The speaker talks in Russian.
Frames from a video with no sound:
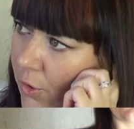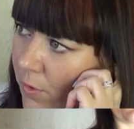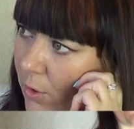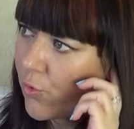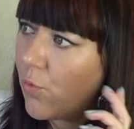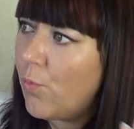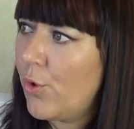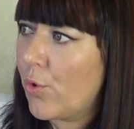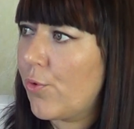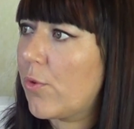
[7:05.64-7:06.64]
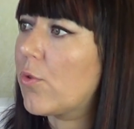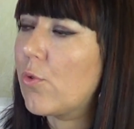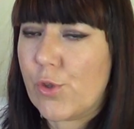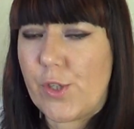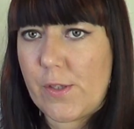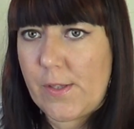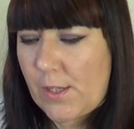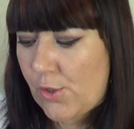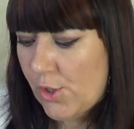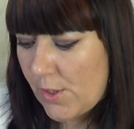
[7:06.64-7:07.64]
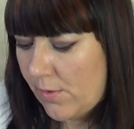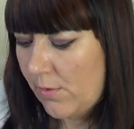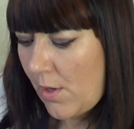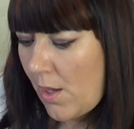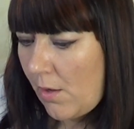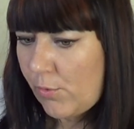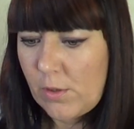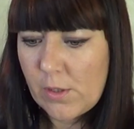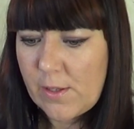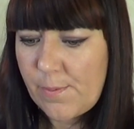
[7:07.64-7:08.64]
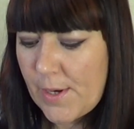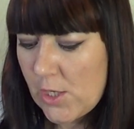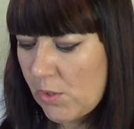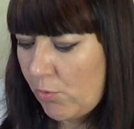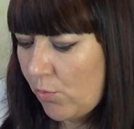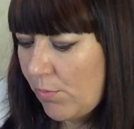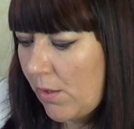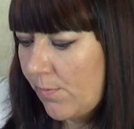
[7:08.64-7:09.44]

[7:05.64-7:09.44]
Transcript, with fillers: сейчас скажу, мой рост 166. Вот иногда спрашивают у меня